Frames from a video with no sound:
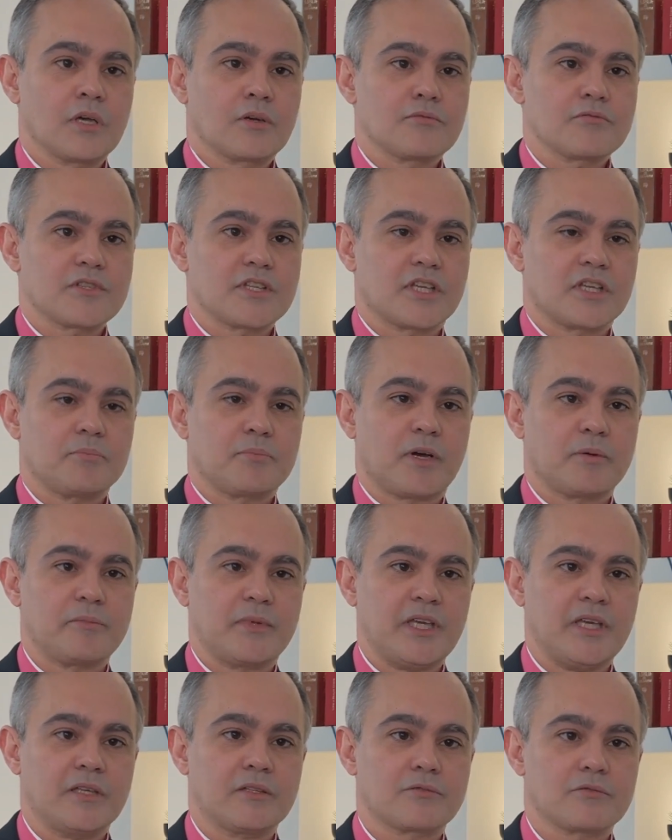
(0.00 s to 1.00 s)
os
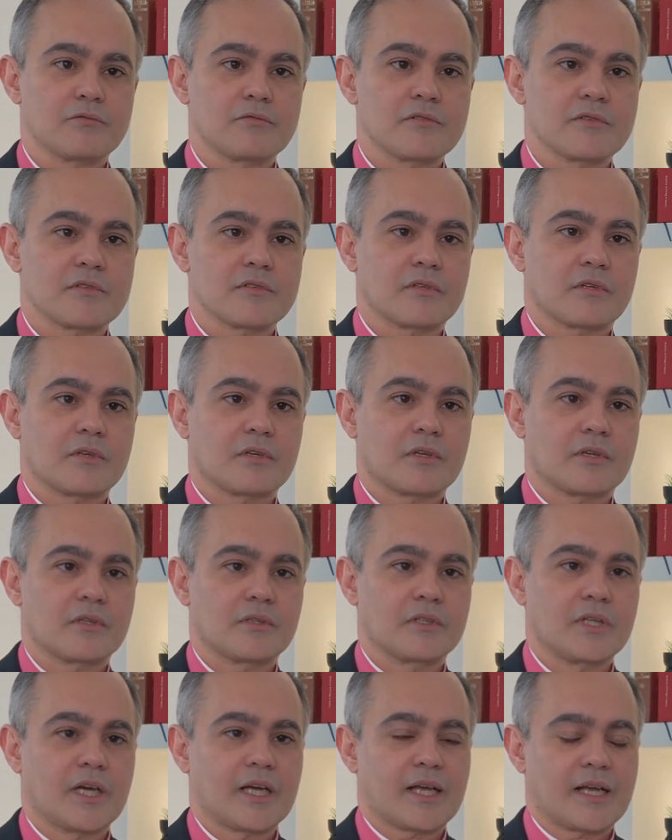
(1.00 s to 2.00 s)
equipamentos
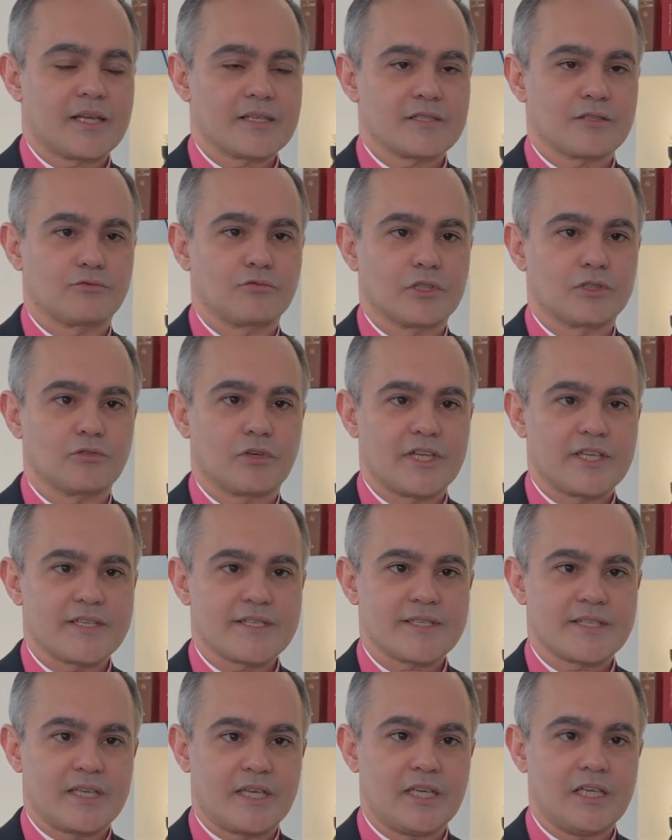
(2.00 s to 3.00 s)
da Casa do
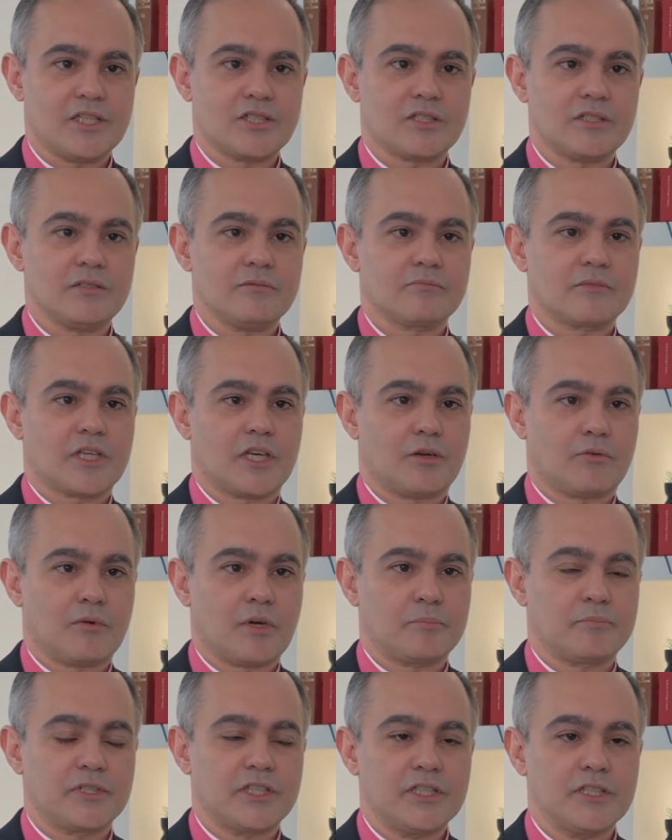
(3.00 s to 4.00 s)
Adolescente, que é
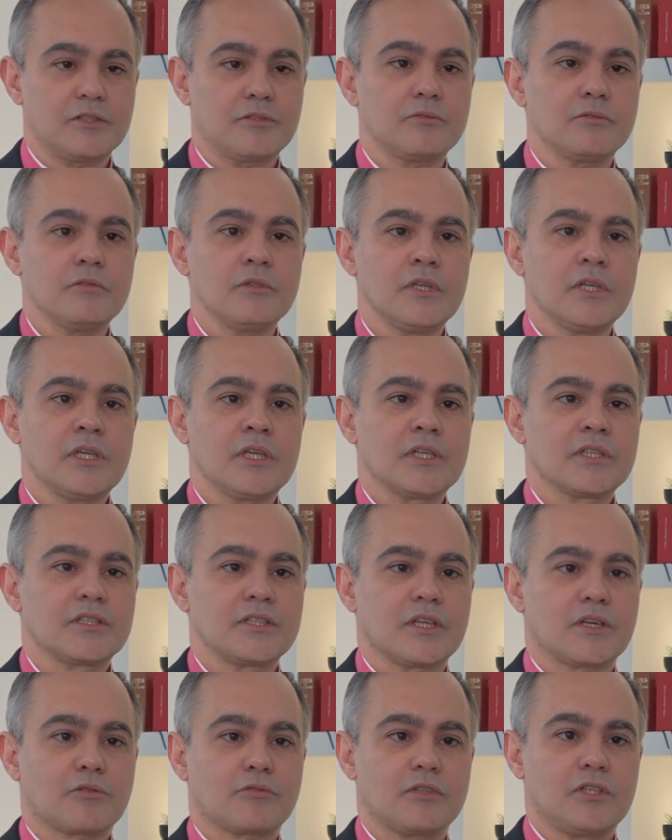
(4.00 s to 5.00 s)
um abrigo
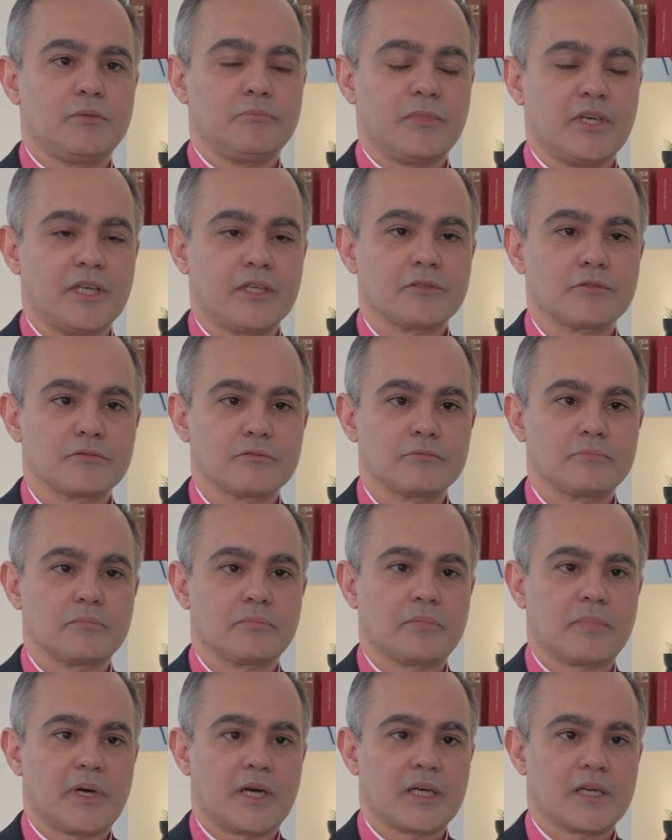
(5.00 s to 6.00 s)
de acolhimento
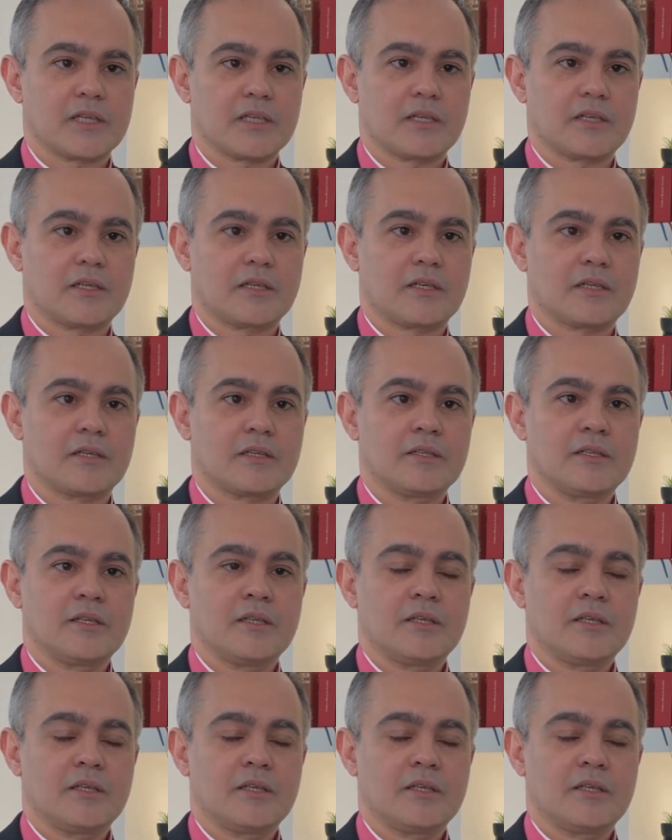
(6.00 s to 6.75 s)
para